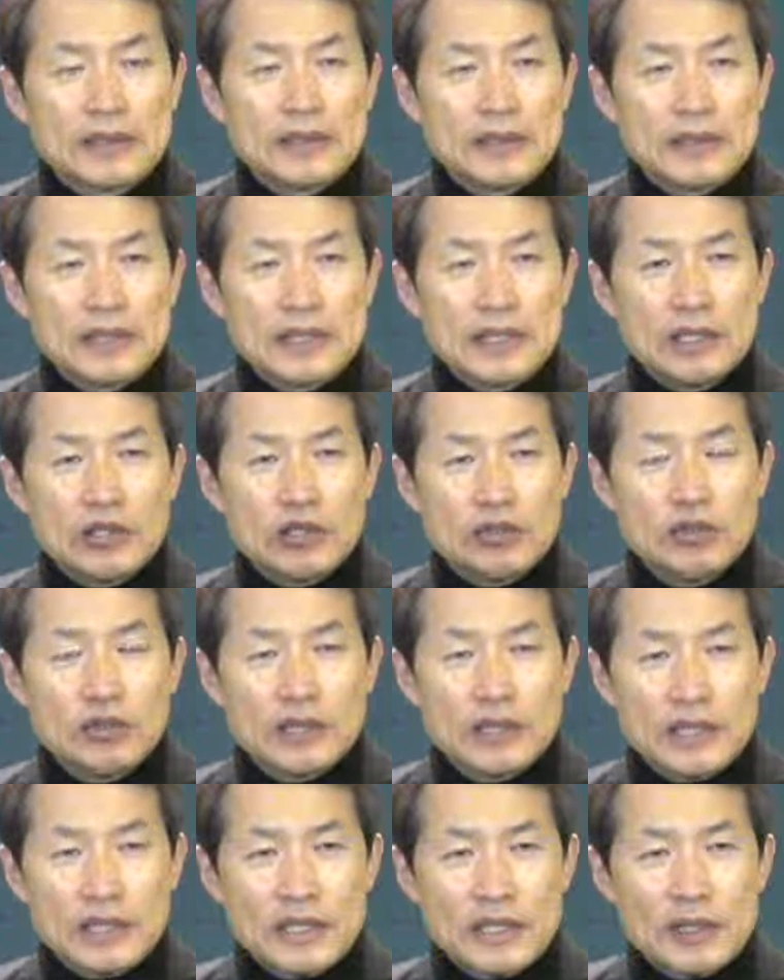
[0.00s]
어,
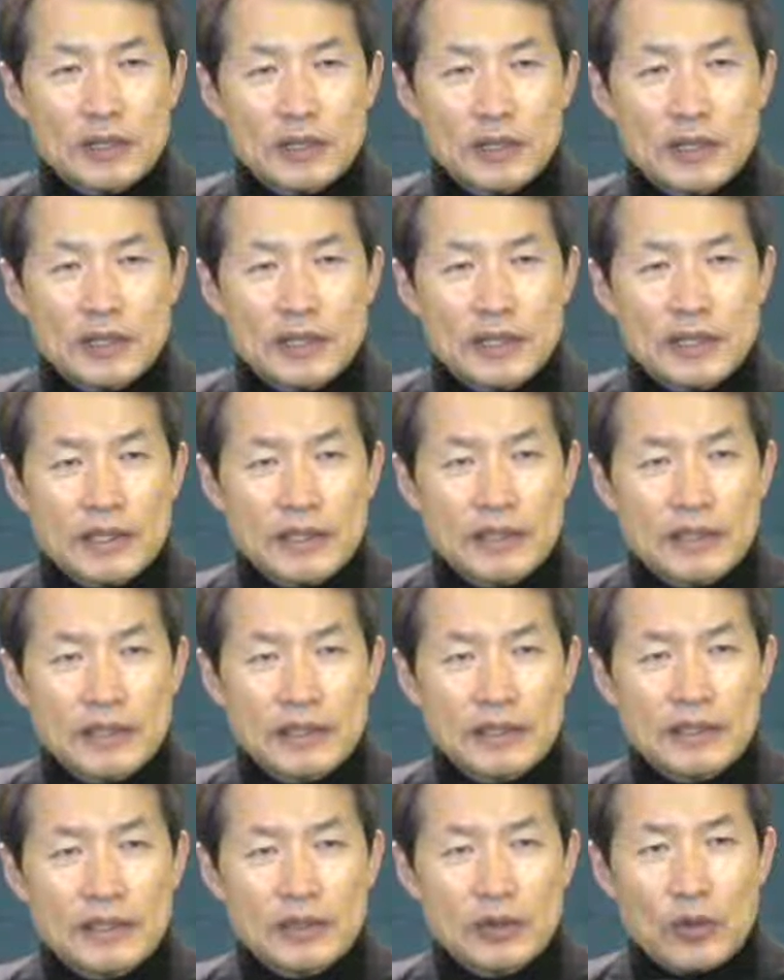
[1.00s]
예수
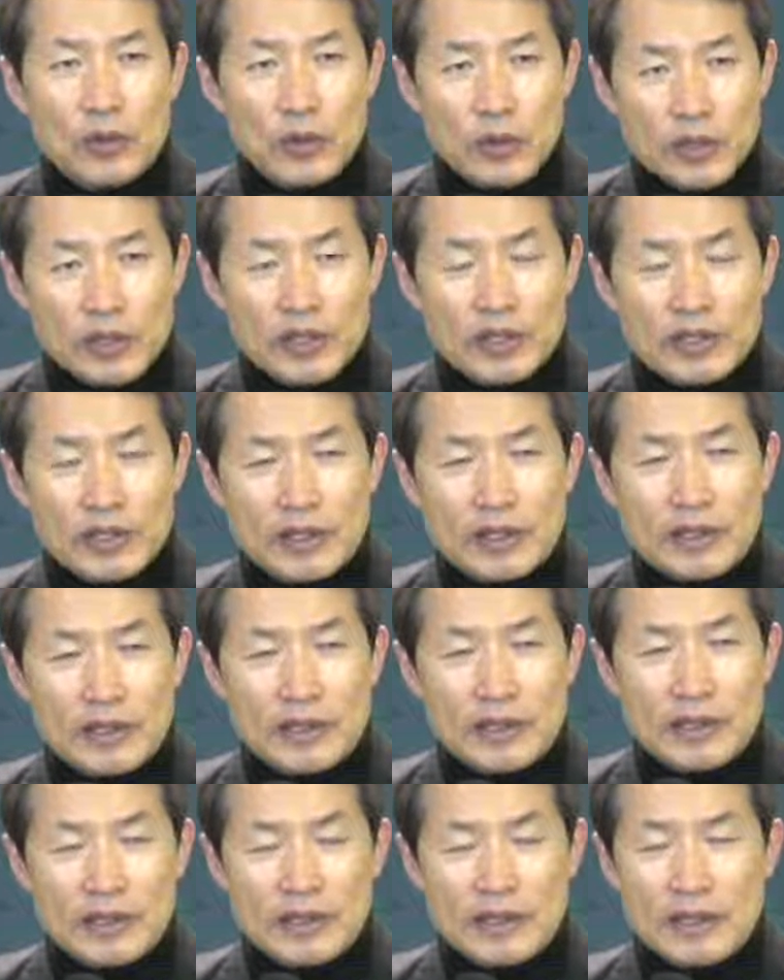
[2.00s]
그리스도께서
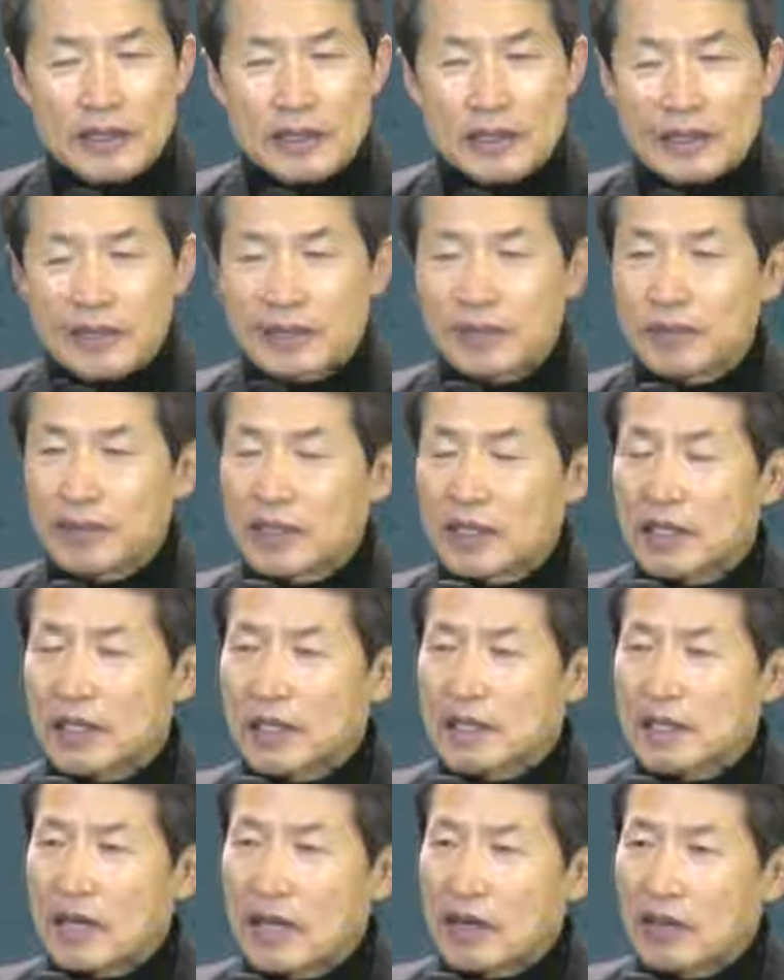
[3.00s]
오셔서
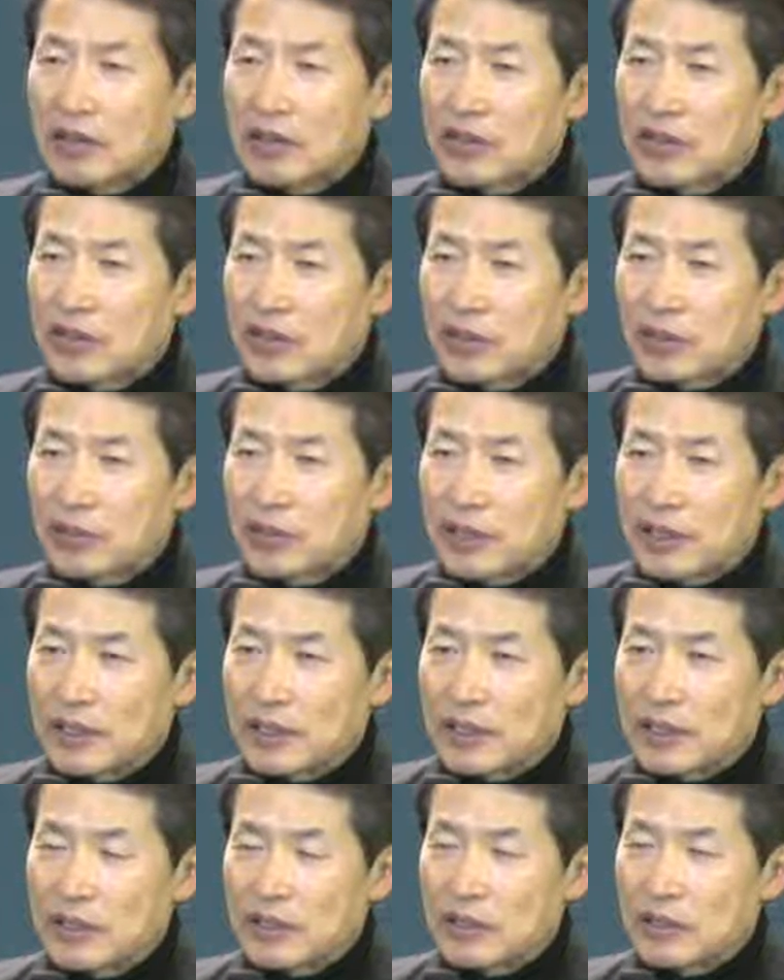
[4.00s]
십자가 사건을
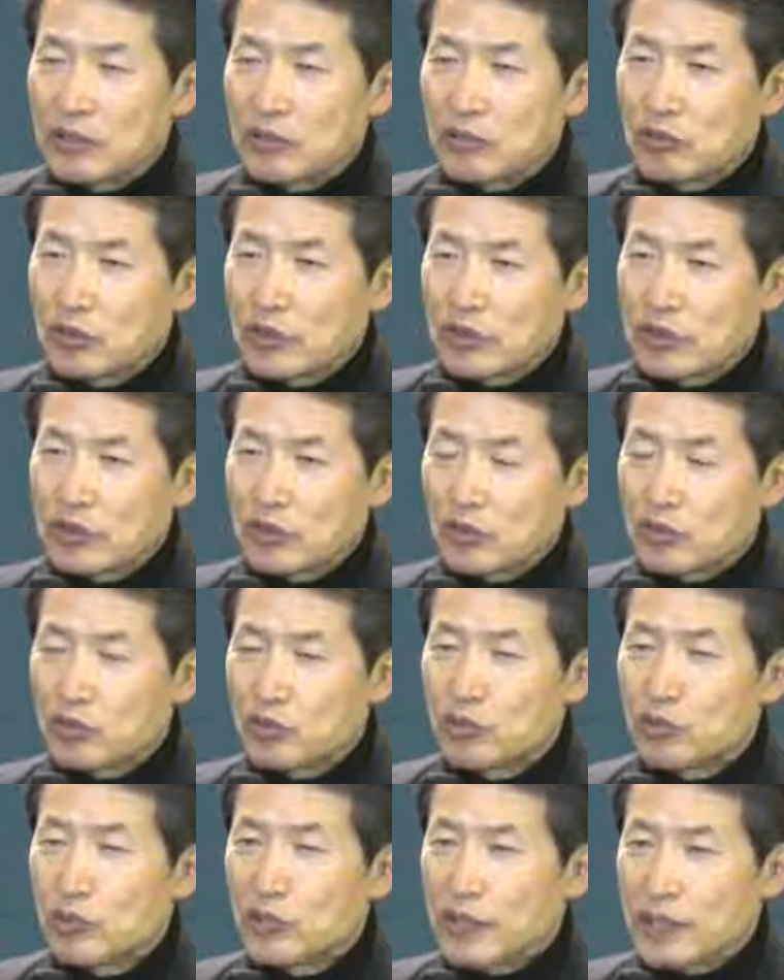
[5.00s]
통해서 우리를
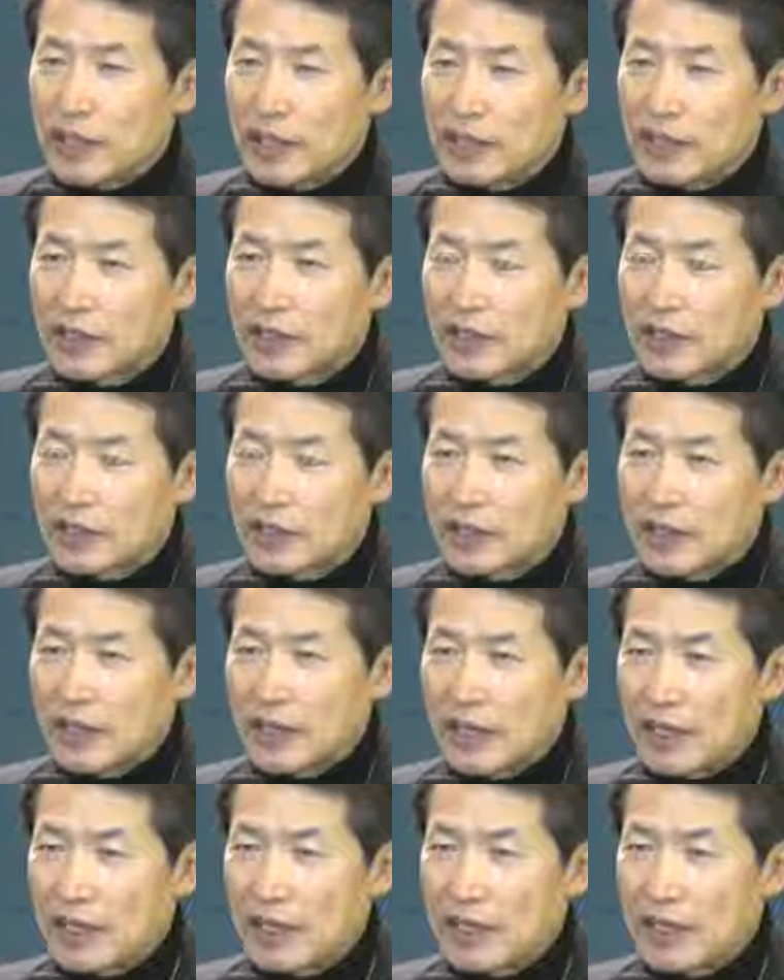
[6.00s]

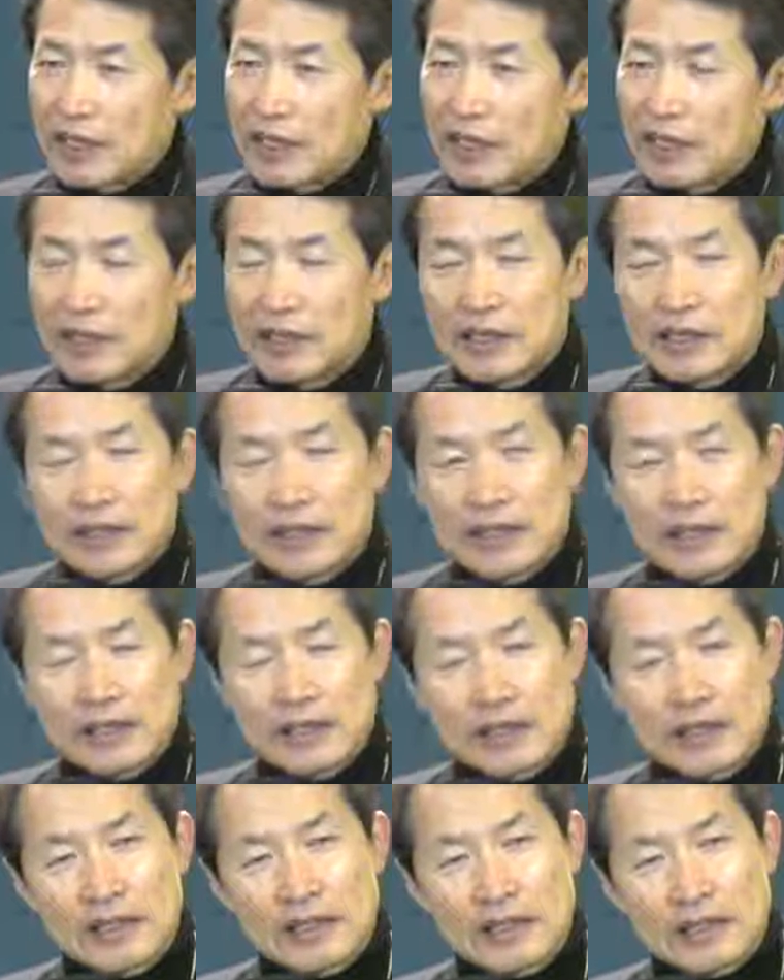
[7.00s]
구원하셨는데 어,
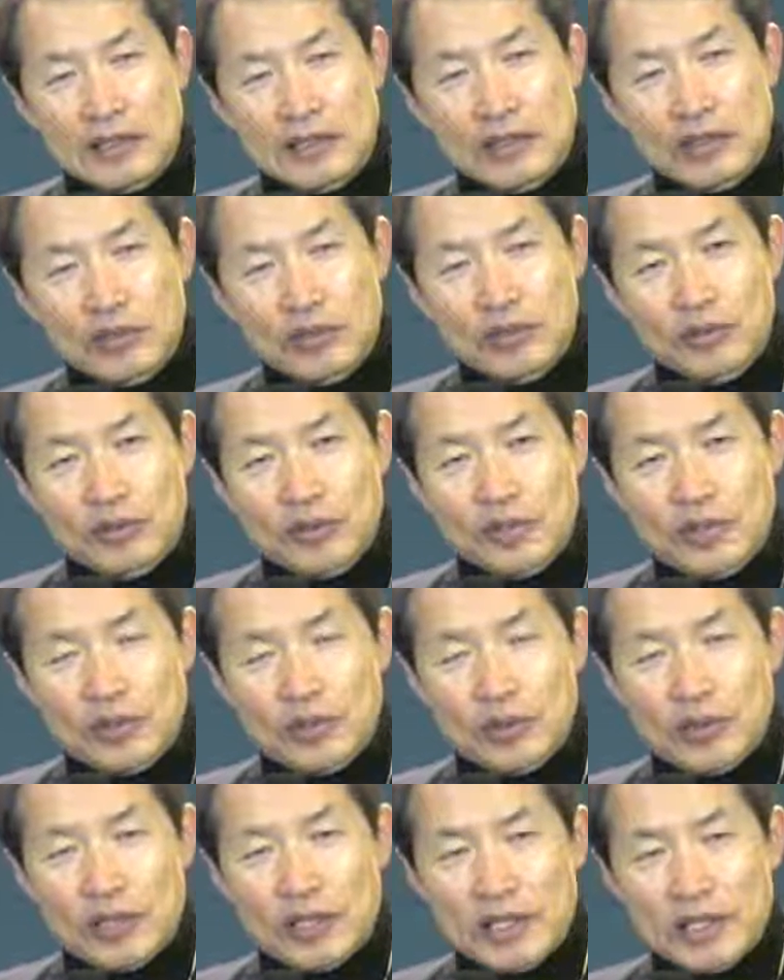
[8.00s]
이 예수
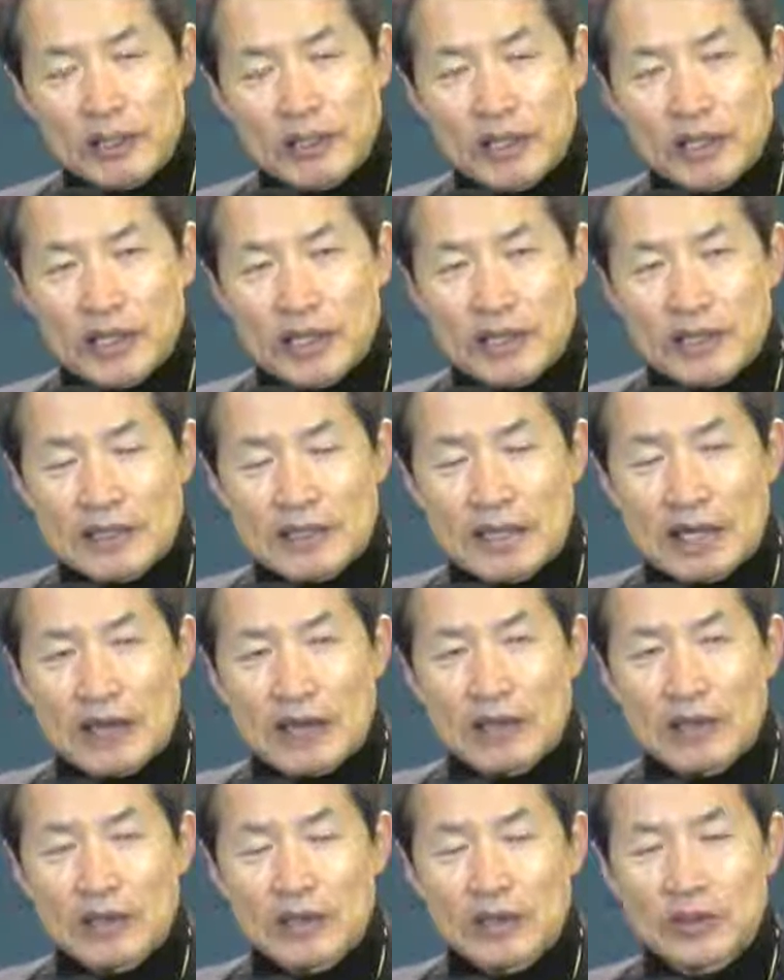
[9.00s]
그리스도의 십자가
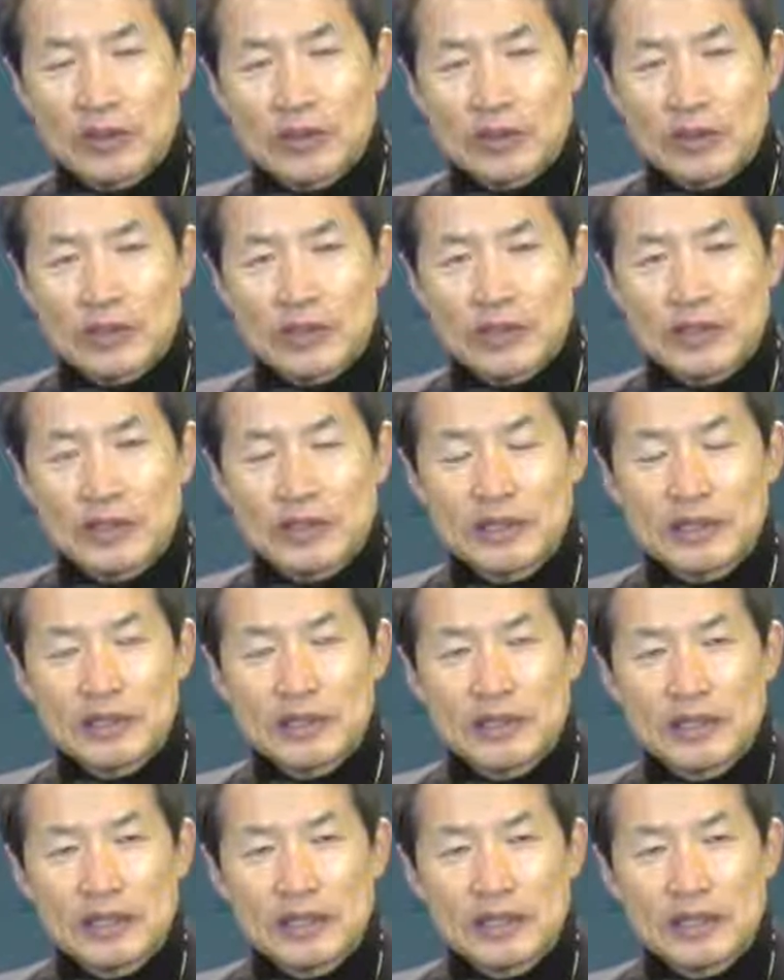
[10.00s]
사건으로서